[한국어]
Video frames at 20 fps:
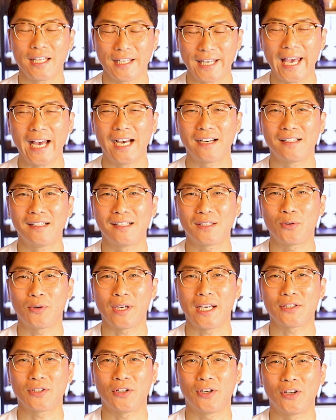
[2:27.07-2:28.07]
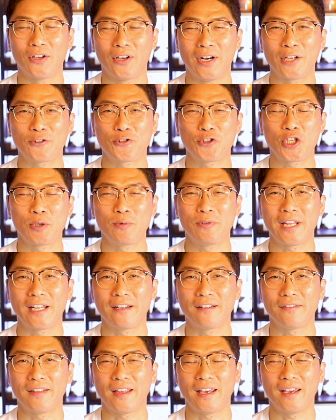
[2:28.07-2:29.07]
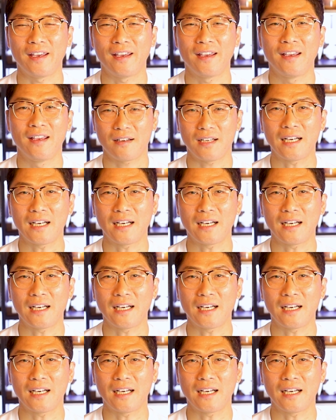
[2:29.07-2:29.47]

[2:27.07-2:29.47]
예약을 통해서 연락 주시면 되는데